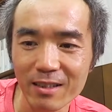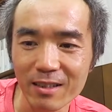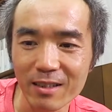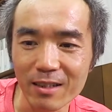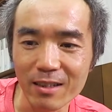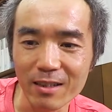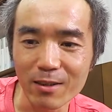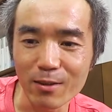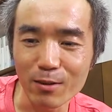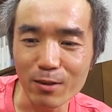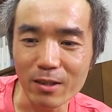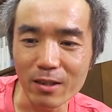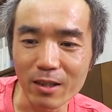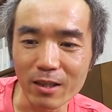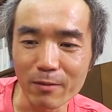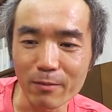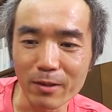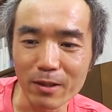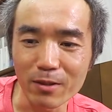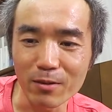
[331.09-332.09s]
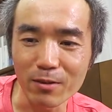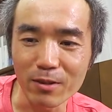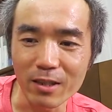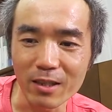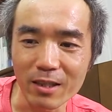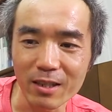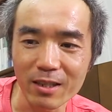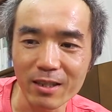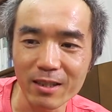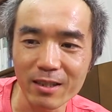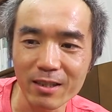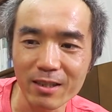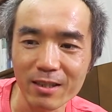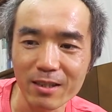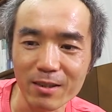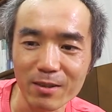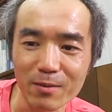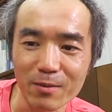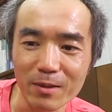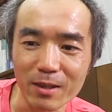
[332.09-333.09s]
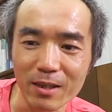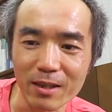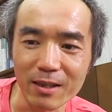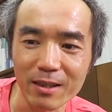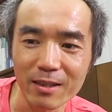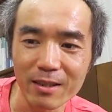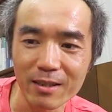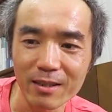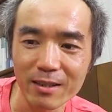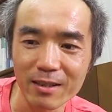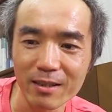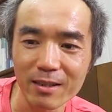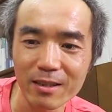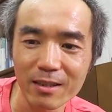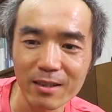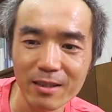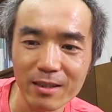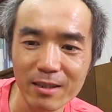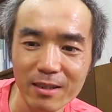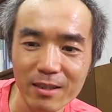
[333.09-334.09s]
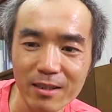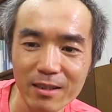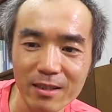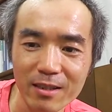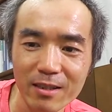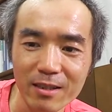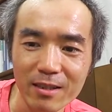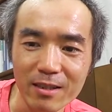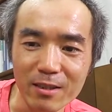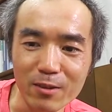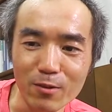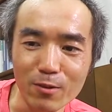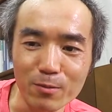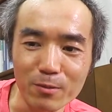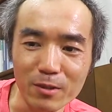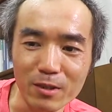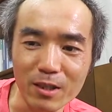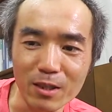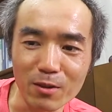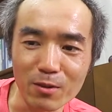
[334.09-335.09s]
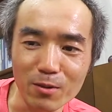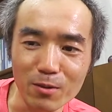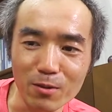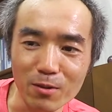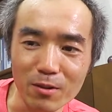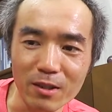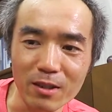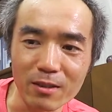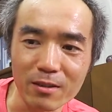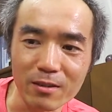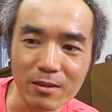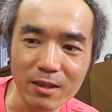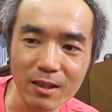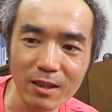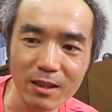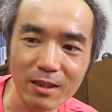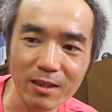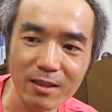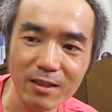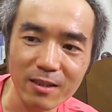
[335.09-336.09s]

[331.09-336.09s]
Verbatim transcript: で大きなイベントにまあ挑むってところですね。